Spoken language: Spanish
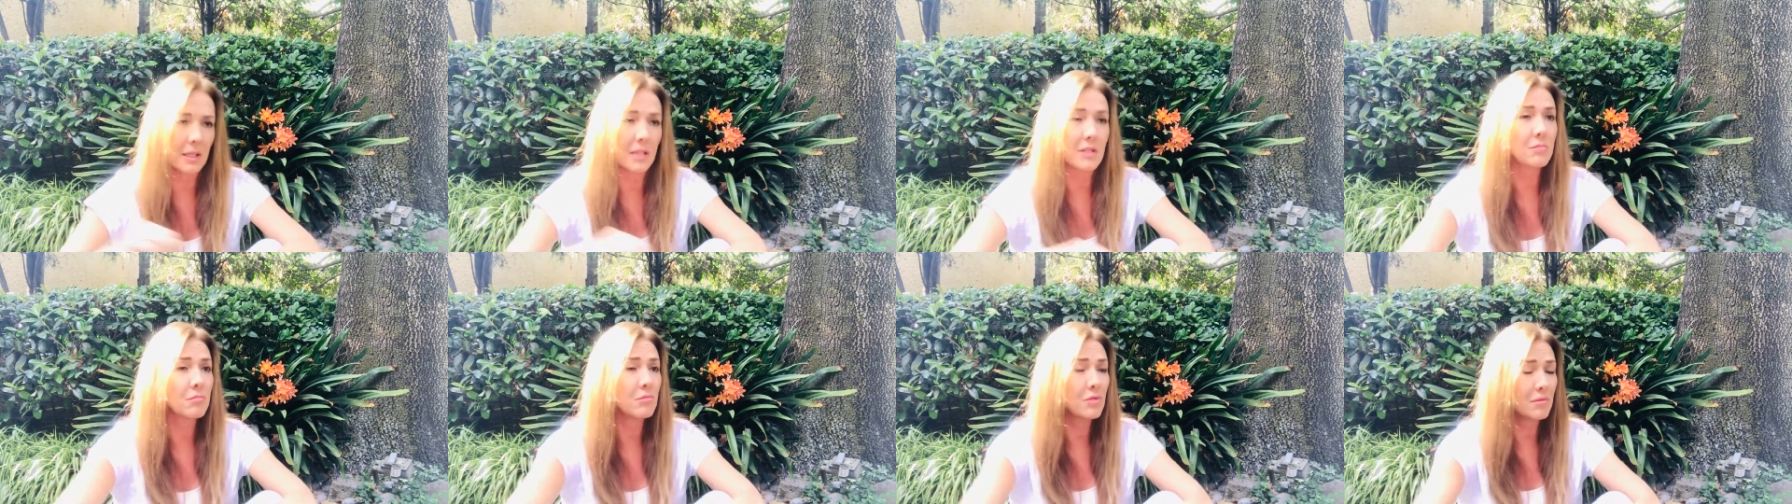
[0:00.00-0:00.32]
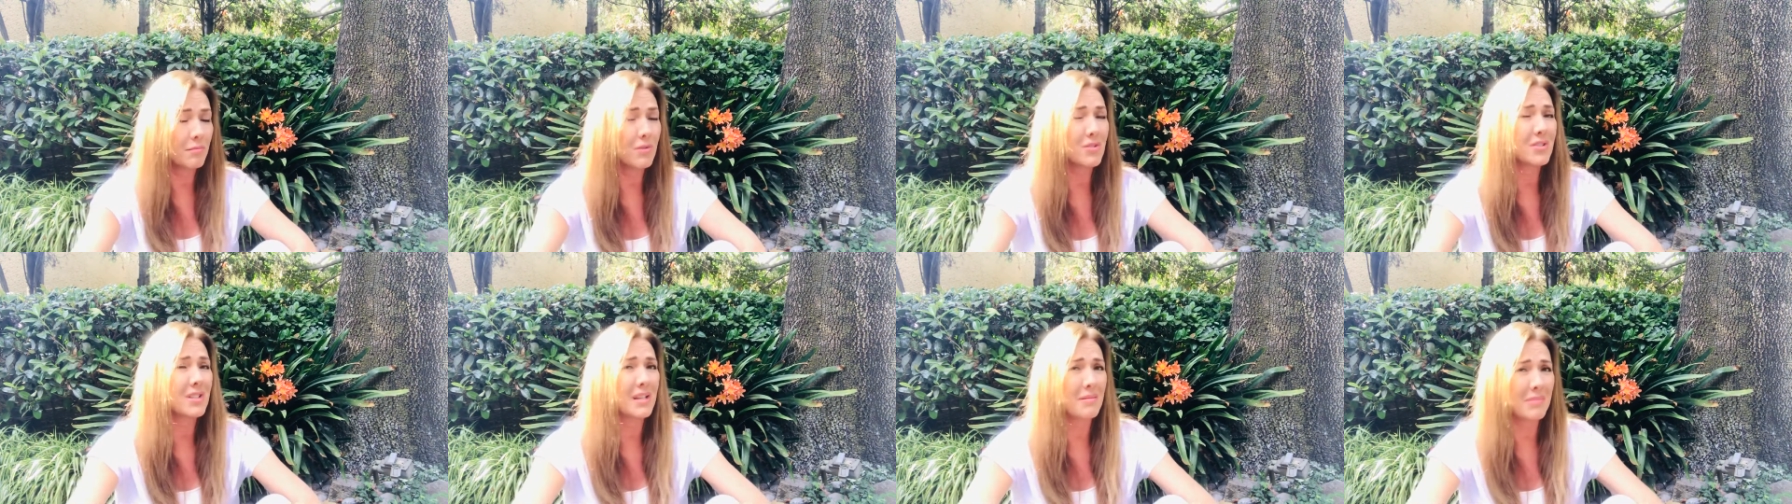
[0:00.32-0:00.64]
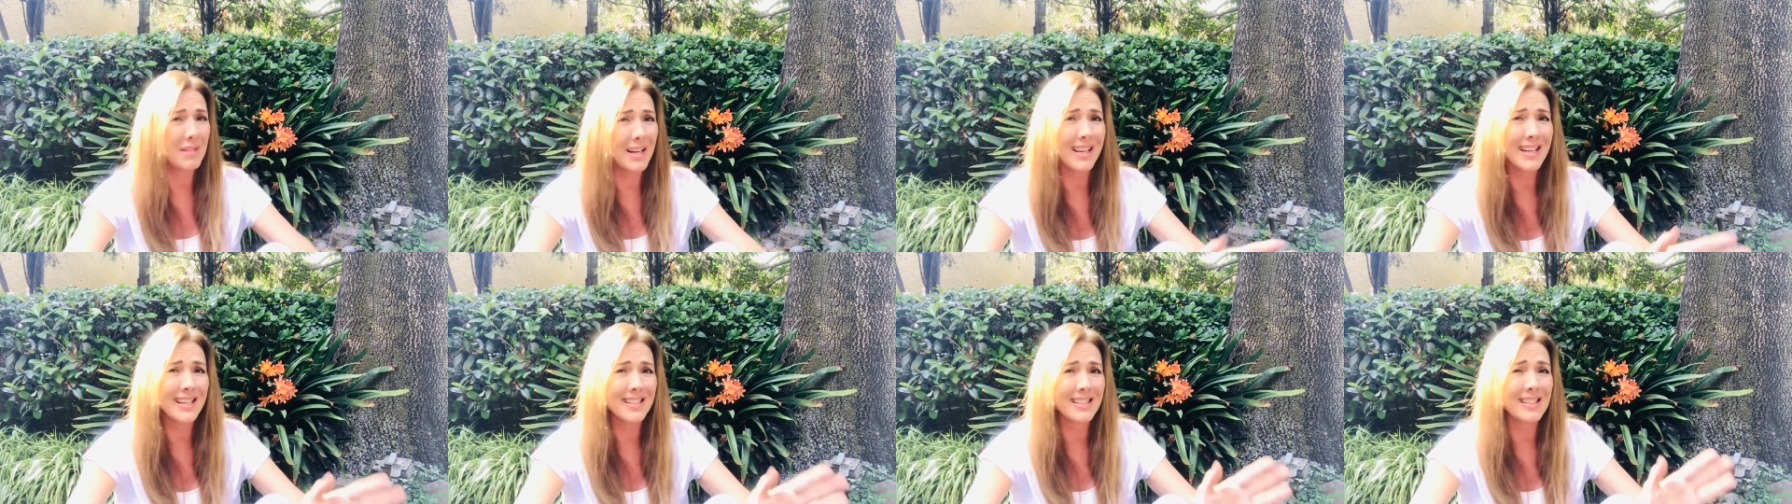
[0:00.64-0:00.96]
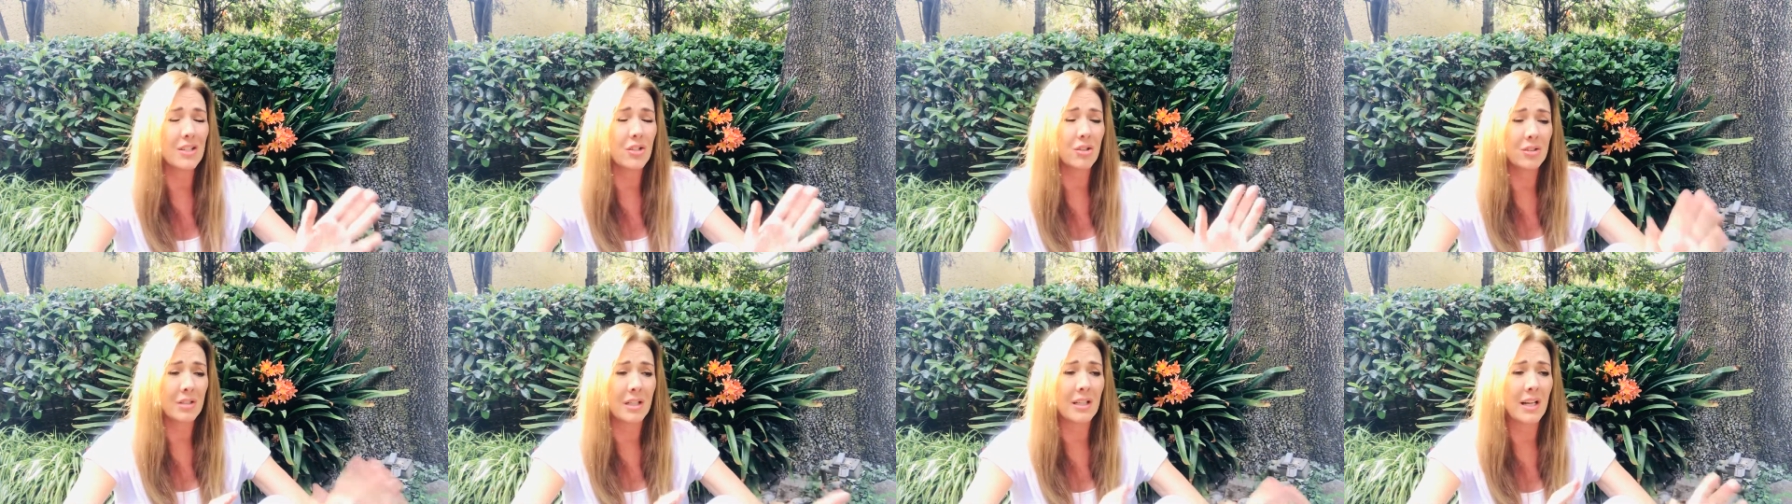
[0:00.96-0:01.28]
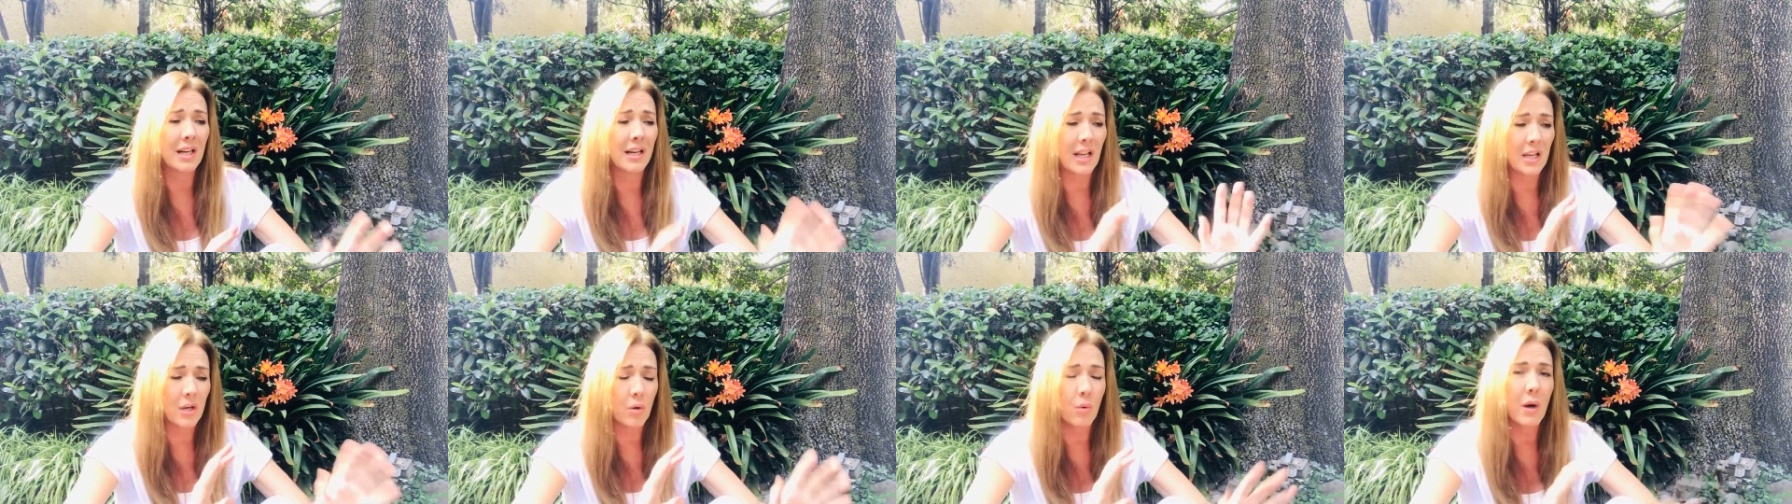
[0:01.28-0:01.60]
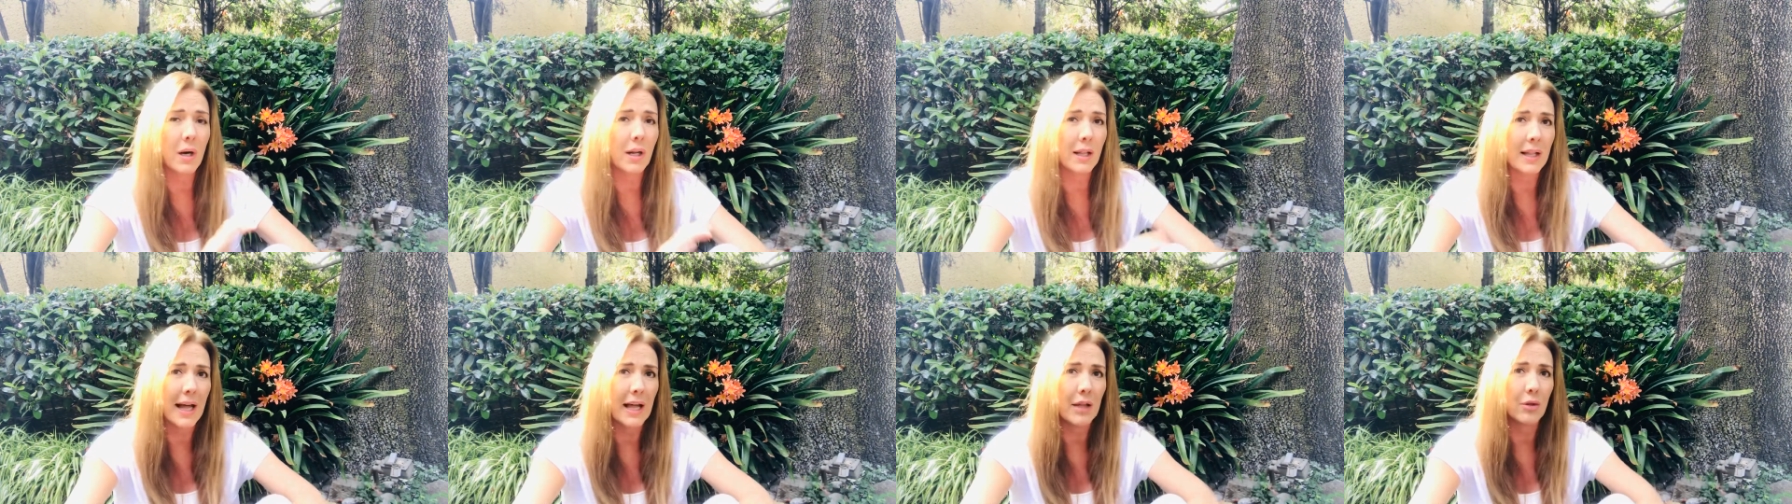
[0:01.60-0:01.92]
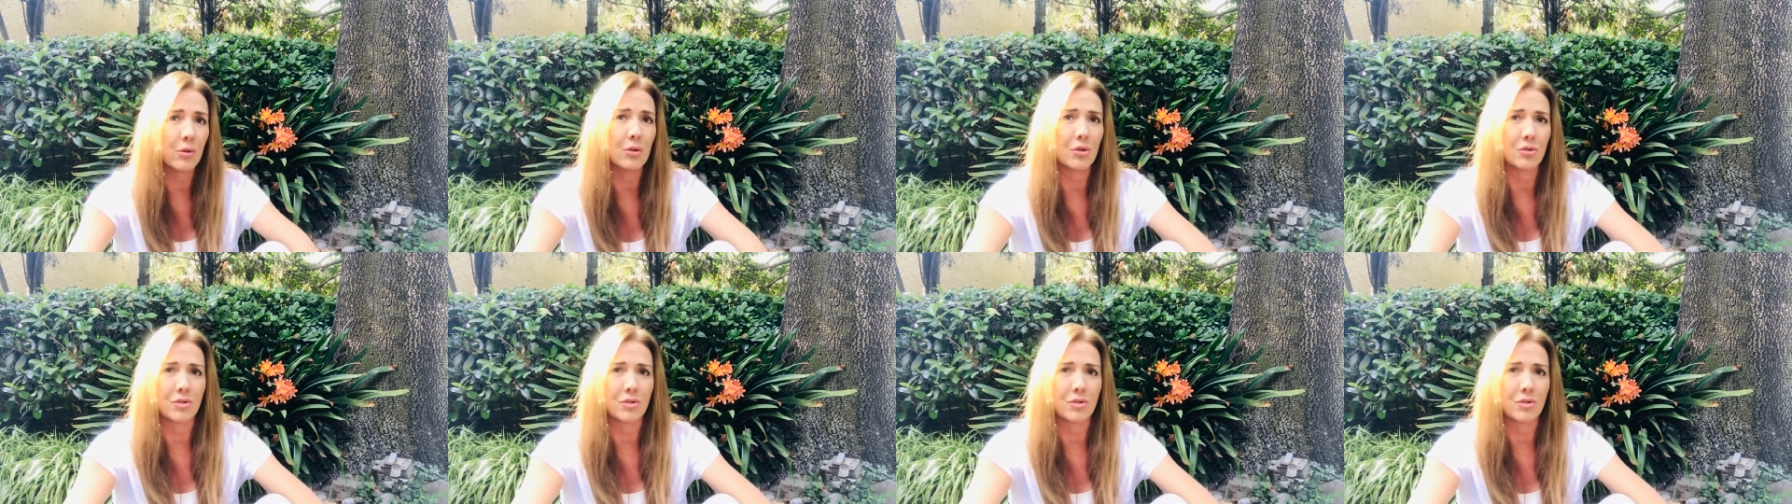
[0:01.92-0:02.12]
Es muy posible que sí lo tenían ahí guardado y lo